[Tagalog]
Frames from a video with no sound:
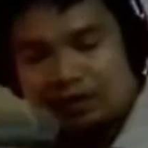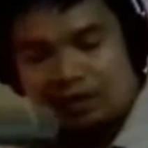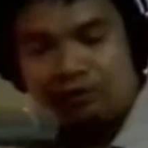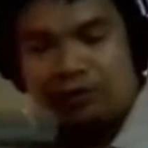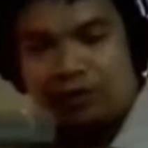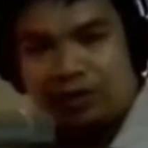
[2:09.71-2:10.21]
Yes,
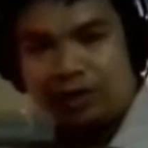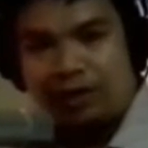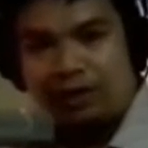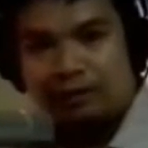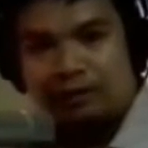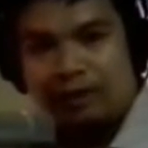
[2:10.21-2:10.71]
sa
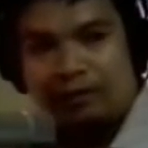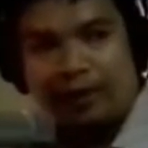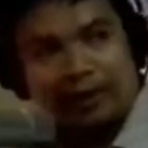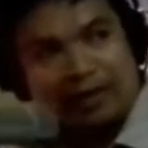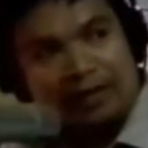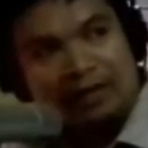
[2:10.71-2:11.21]
Switzerland.
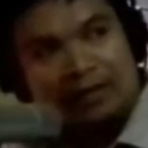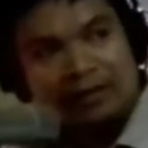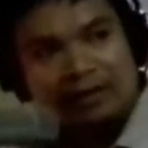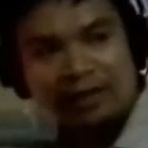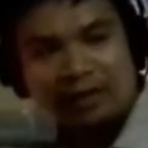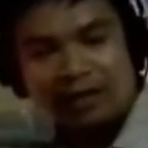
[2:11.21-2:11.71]

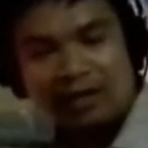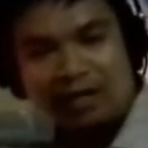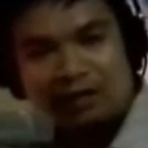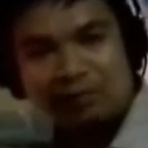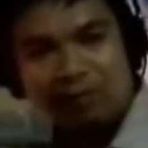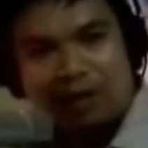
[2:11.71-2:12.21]
Directly
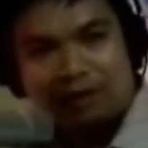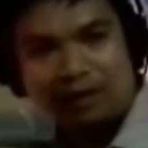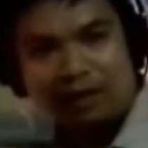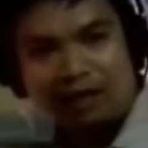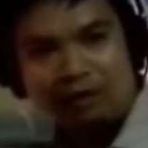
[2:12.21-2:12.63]
nagagaling yung product.